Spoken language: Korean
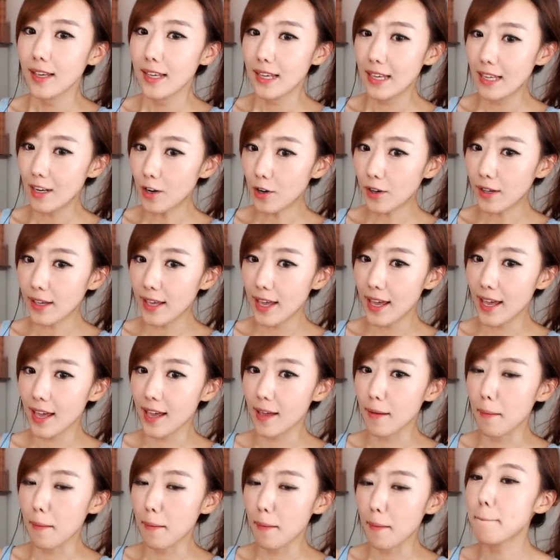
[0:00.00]

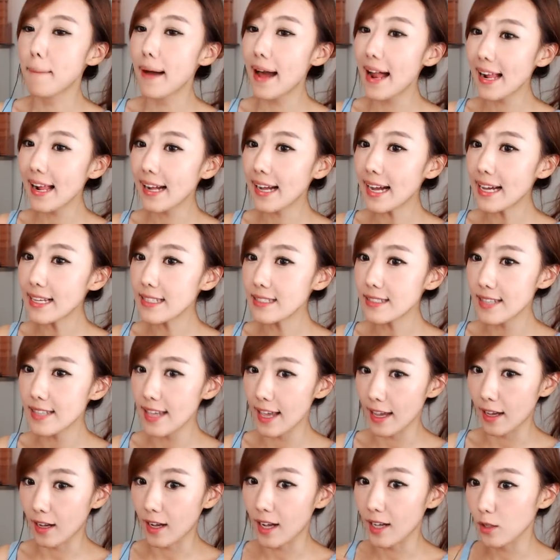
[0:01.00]
이렇게
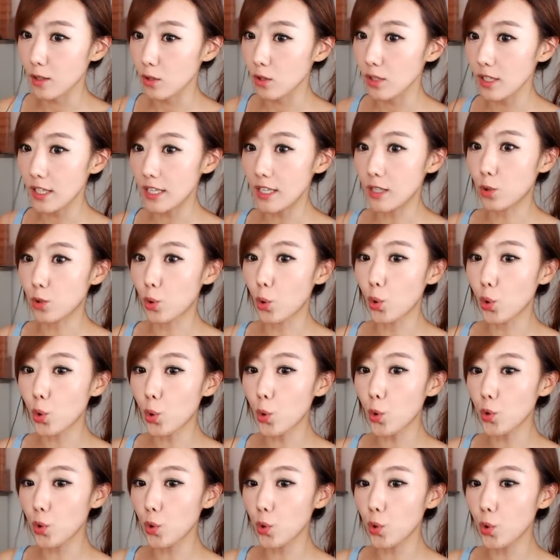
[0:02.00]
빨간색, 그러니까 이
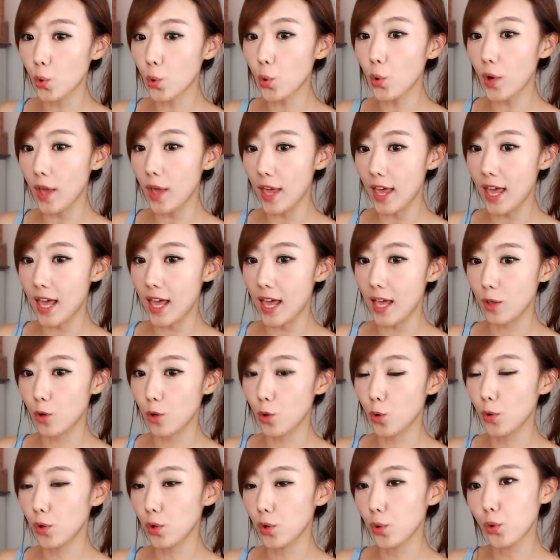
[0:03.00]
도로 요거에
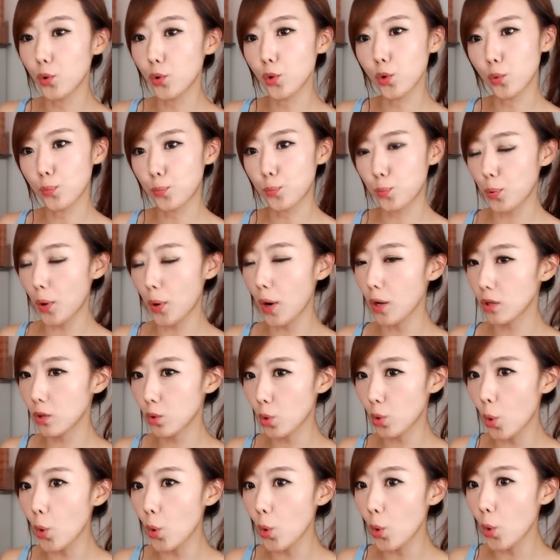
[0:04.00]
요요 요
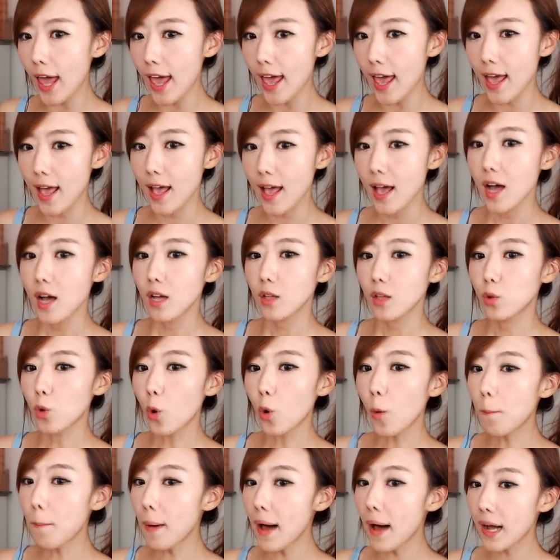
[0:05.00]
돌에
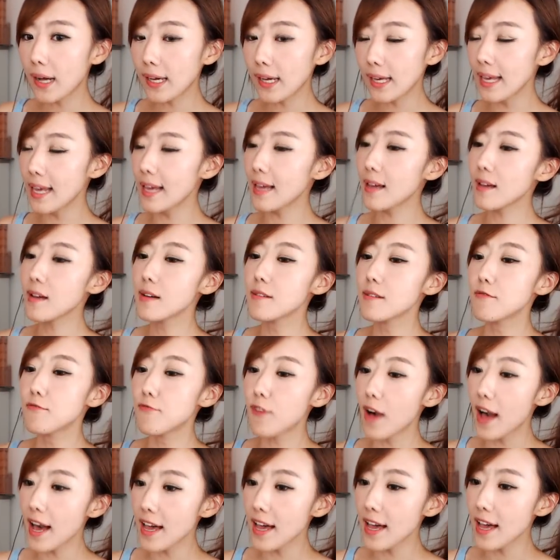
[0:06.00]
노 파킹
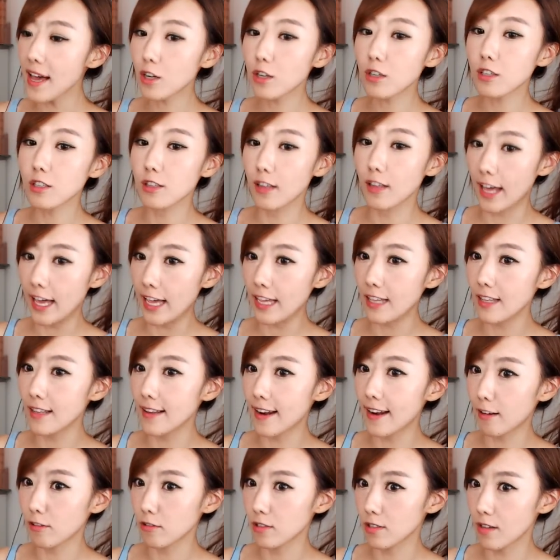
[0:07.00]
파이어
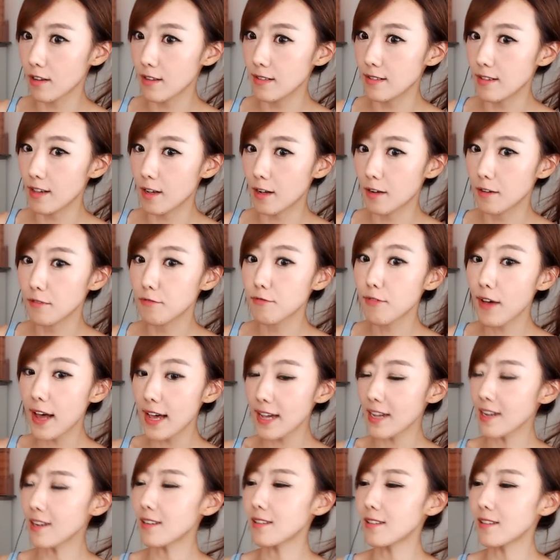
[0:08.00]
레인이라고써 있어요.
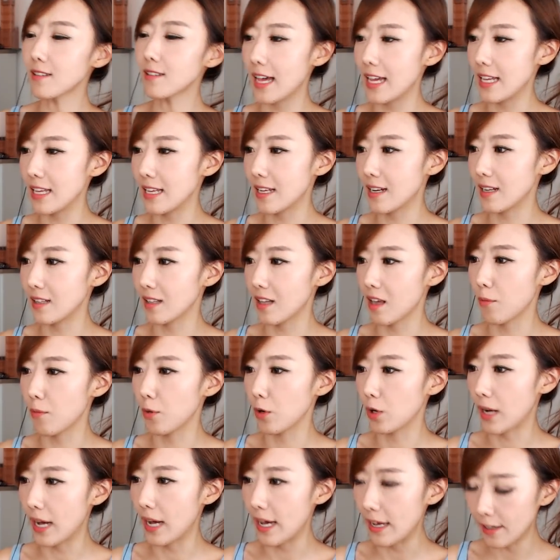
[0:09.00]
파이어 레인이라는게
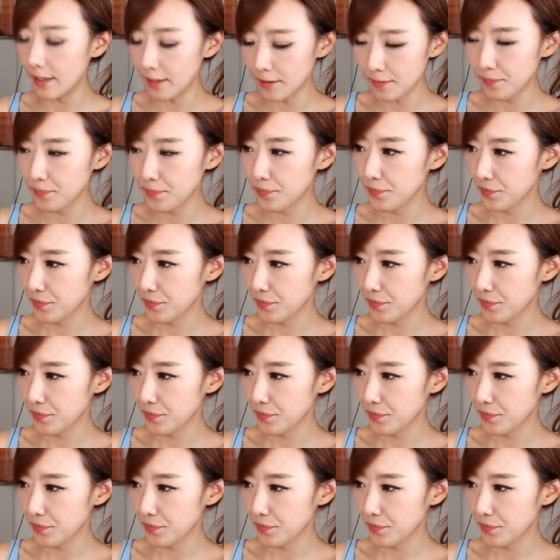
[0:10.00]
뭘까요?